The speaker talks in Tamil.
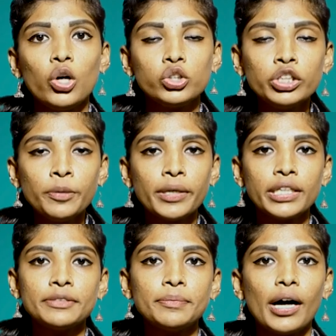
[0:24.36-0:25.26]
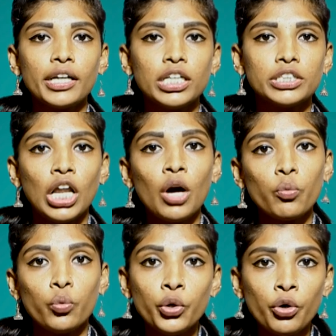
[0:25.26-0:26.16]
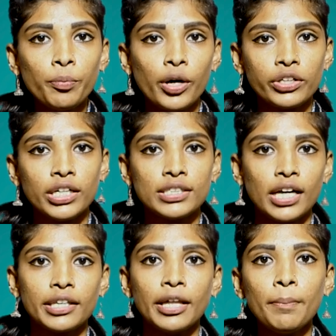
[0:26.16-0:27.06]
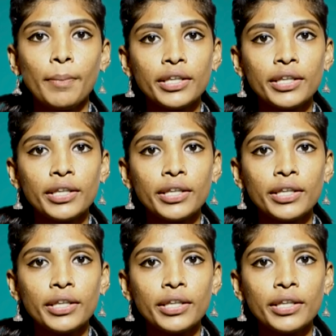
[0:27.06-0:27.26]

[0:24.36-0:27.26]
உத்தரப்பிரதேஷ் மாநிலத்தில் உன்னோ பகுதியை சேர்ந்த